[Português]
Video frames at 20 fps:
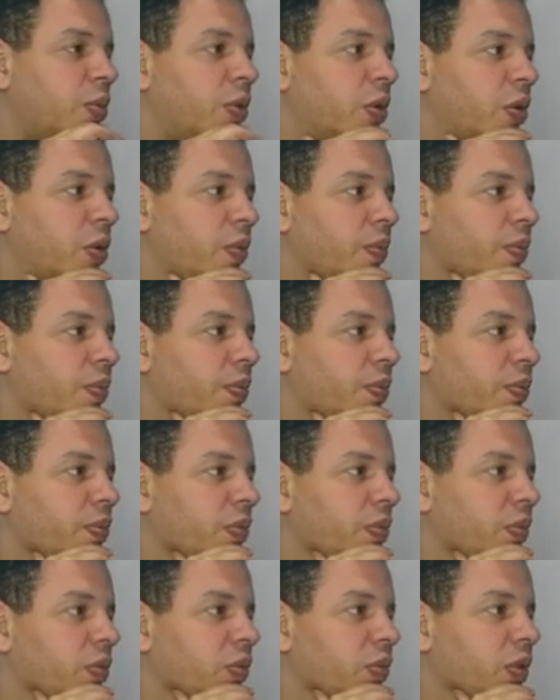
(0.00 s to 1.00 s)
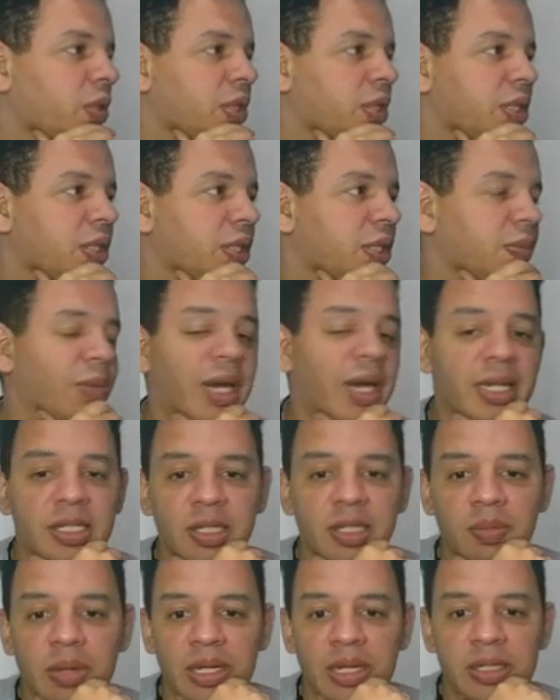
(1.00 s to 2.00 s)
robô de
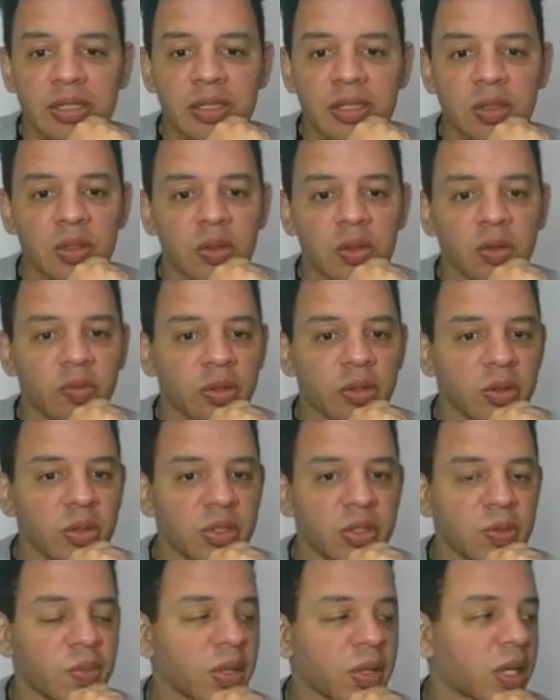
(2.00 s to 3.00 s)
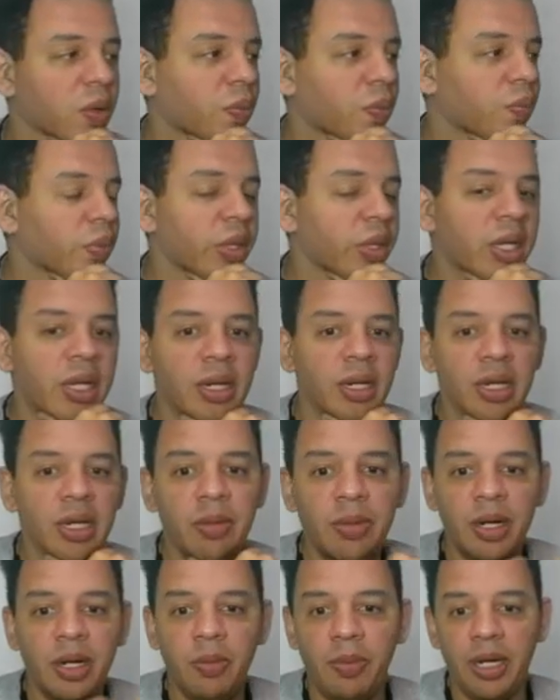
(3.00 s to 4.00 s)
máximas e over 2,5.
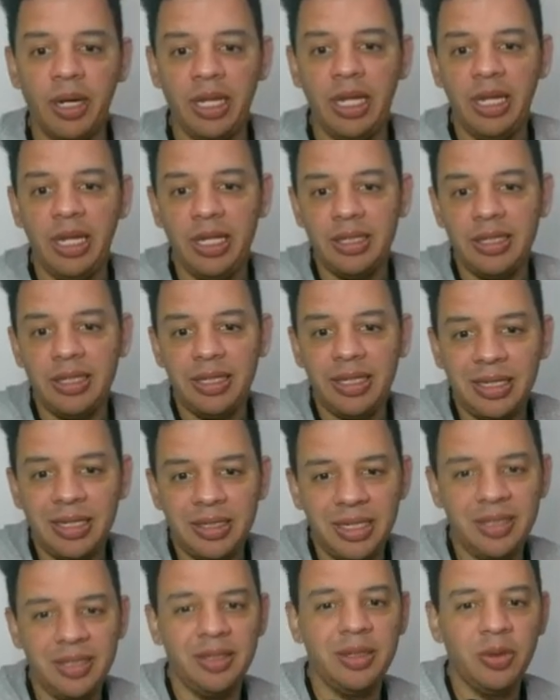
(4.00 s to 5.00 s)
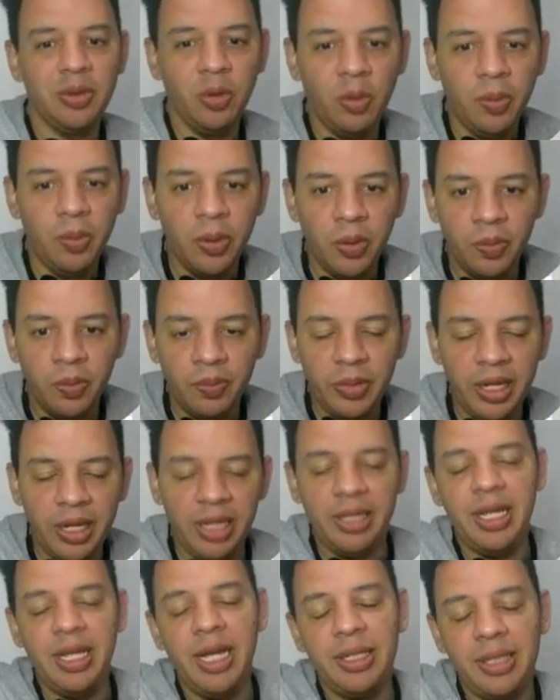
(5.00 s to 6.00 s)
Lembrando, para quem quiser ter acesso a esse robô,
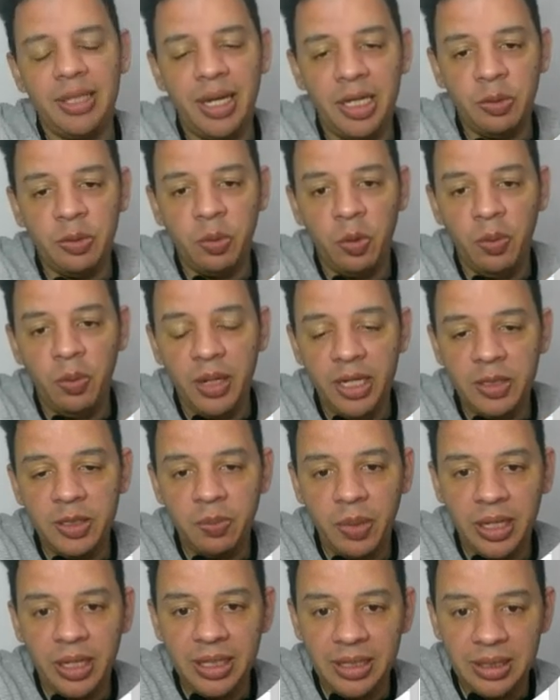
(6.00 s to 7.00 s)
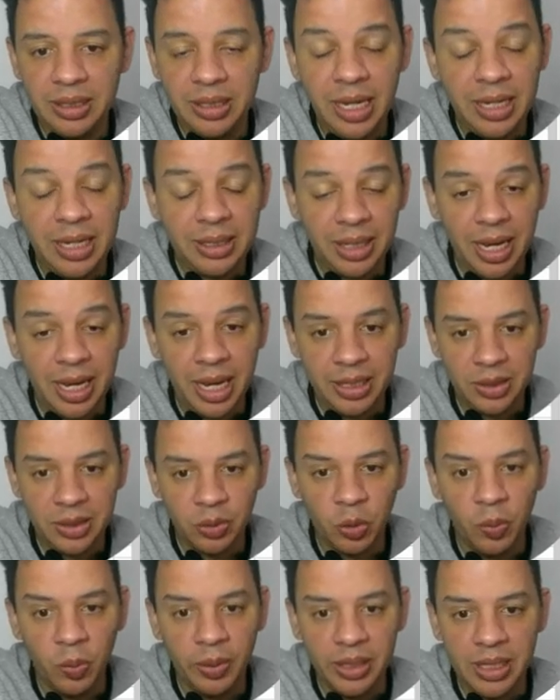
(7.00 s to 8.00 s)
é 10 reais por mês, para ter 10 reais,
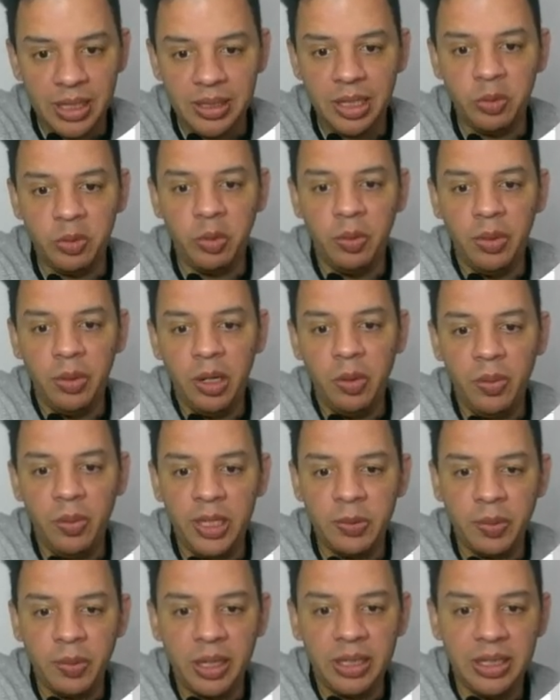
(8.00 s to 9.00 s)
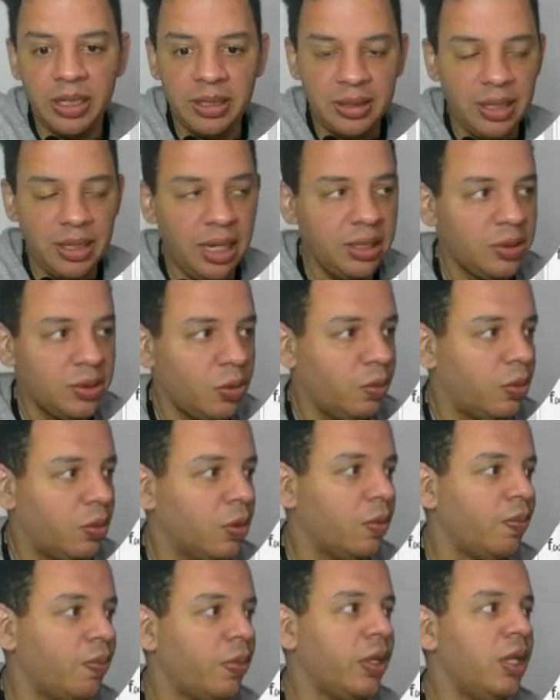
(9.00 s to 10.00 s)
desculpa, 10 reais primeiro mês para testar esse
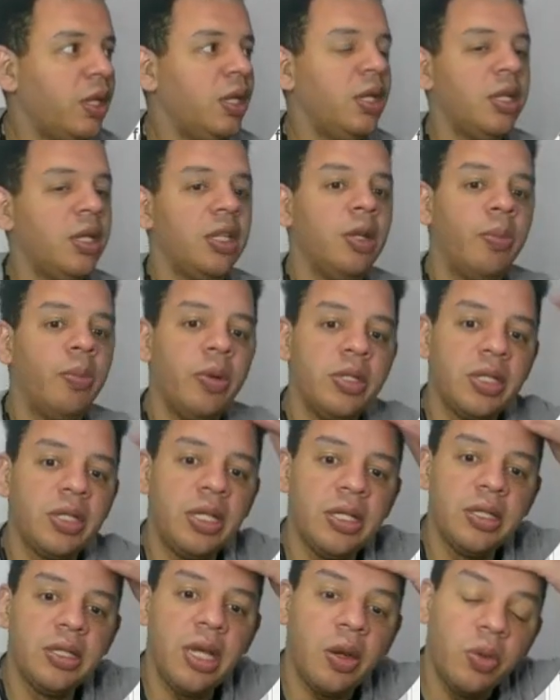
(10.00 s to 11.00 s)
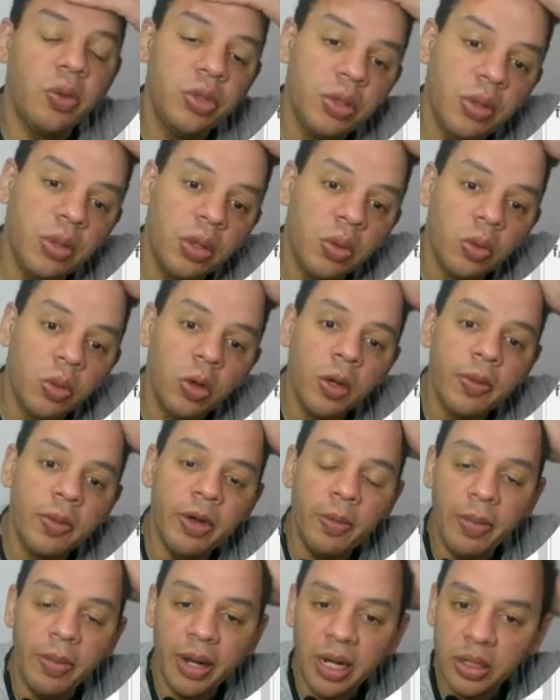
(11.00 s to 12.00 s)
robô. Depois, se quiser continuar no
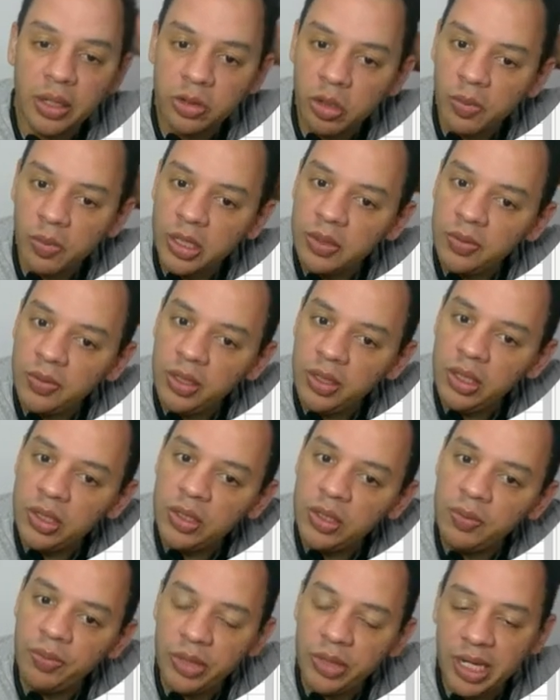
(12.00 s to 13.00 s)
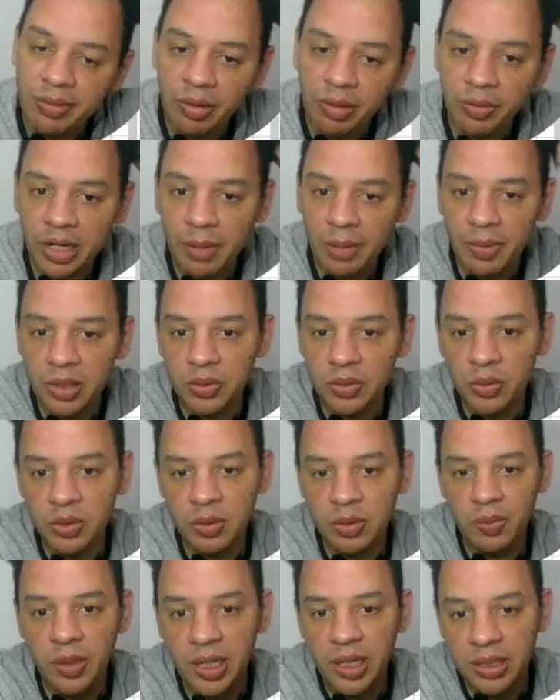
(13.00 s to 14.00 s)
grupo, vai pagar só mais 20, aí vai ficar mais
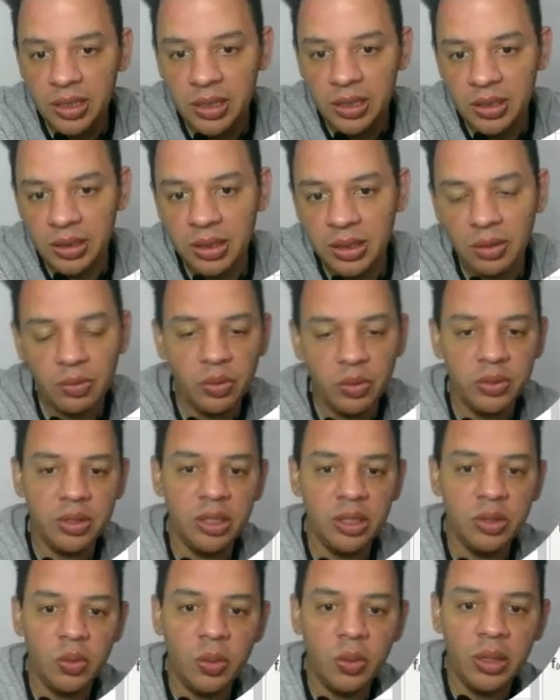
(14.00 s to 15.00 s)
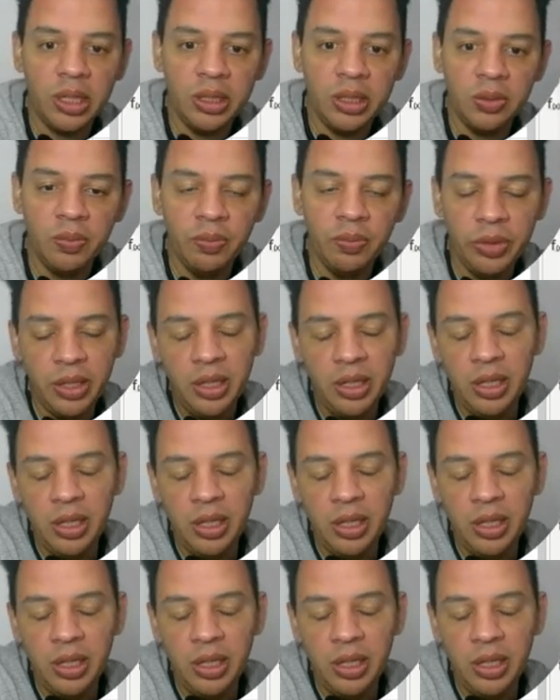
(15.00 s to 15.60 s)
11 meses, então, ou seja, um ano,